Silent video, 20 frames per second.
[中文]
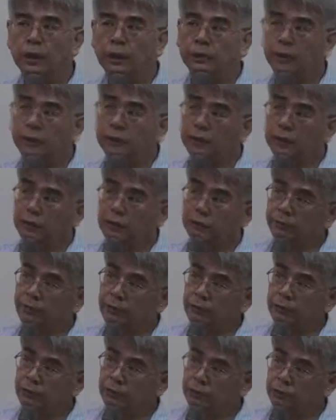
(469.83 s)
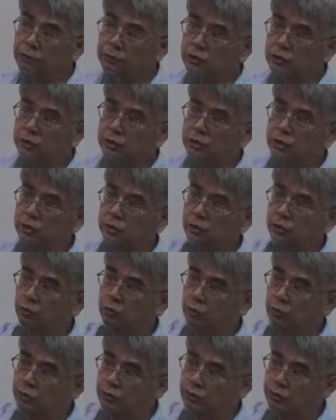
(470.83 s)
那么这个地方就是自己
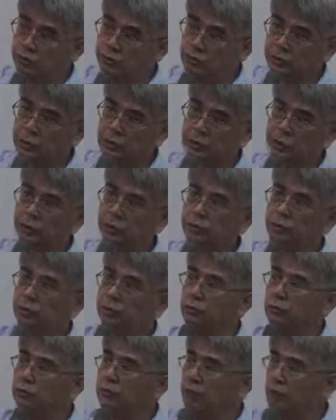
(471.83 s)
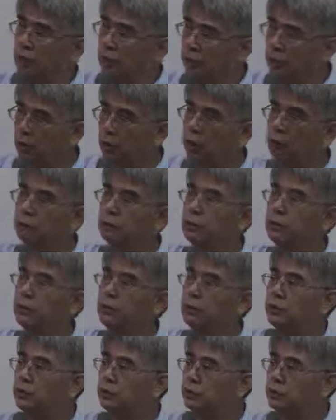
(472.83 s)
对自己的一种前后
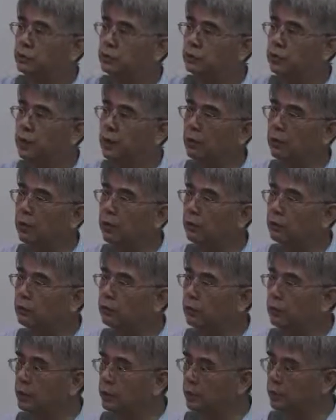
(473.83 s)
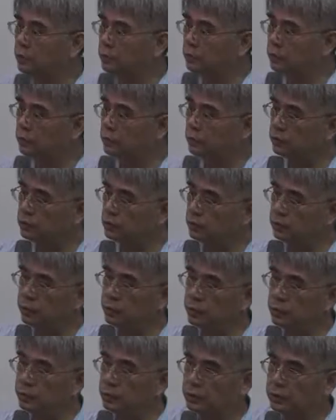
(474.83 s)
的一种相关，所以它是指时
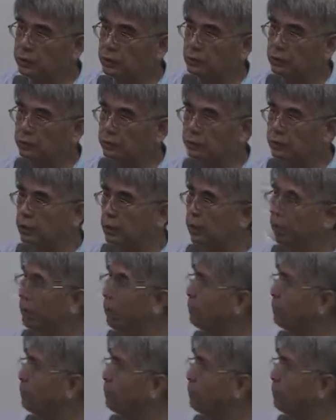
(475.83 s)
间性上头的相